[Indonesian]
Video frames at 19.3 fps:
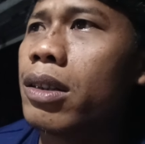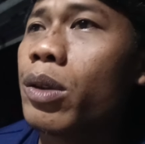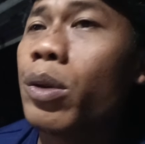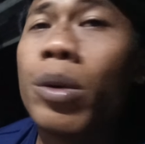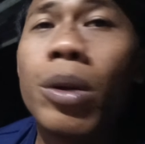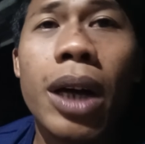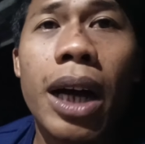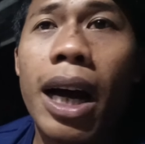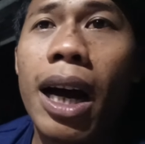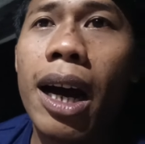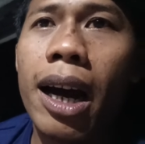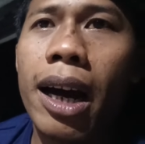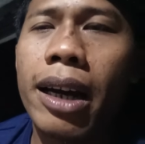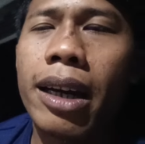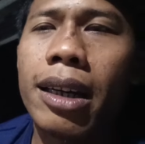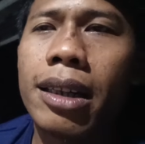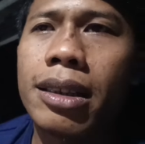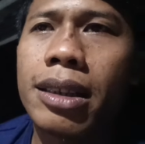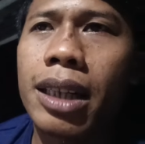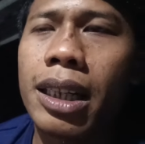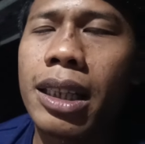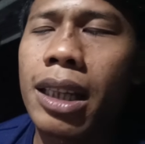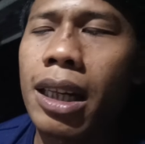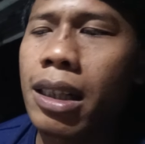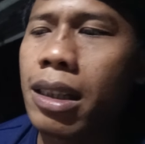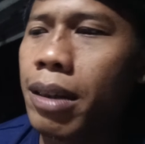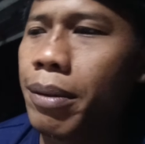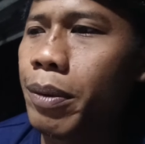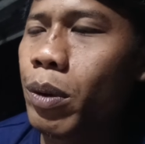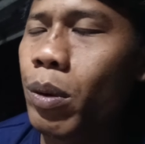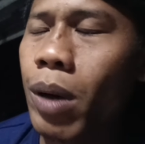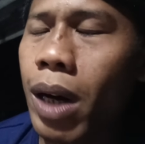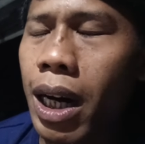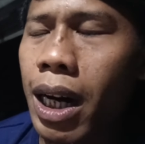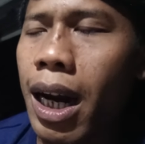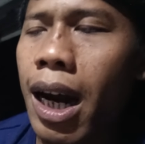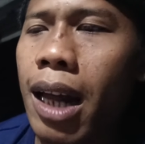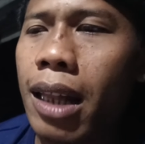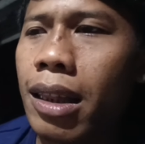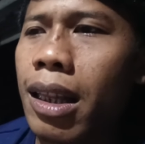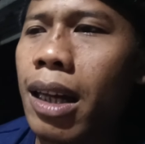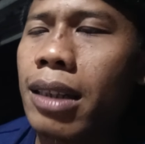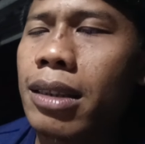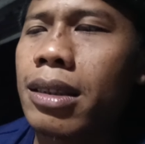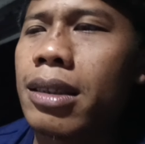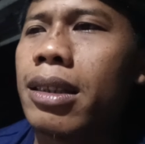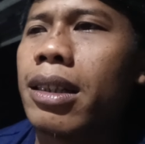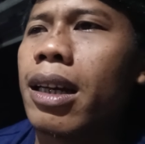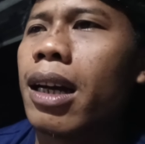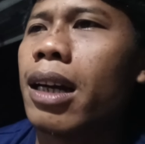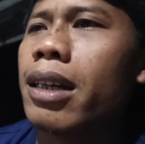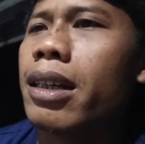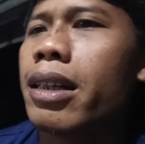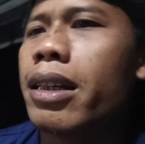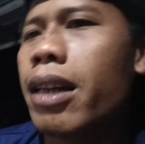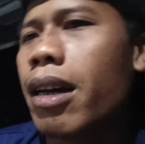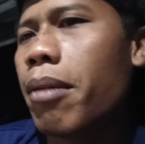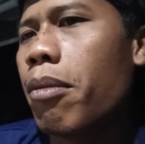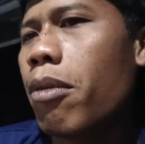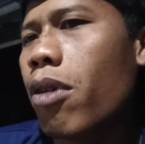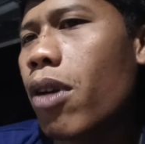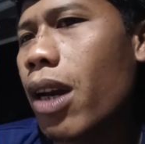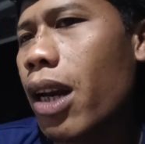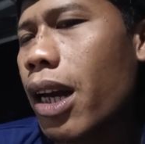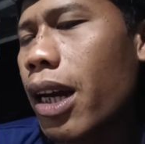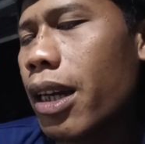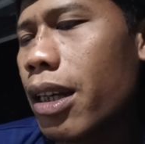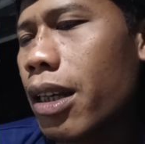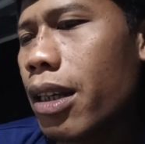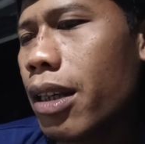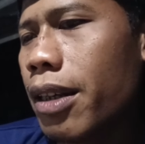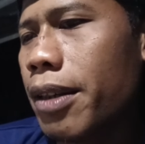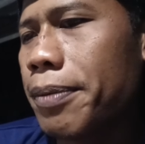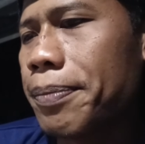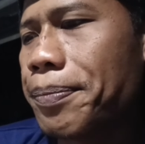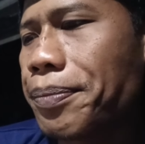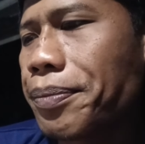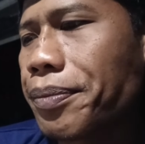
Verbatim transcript: duaan sekitar jam dua ke atas ya dia mulai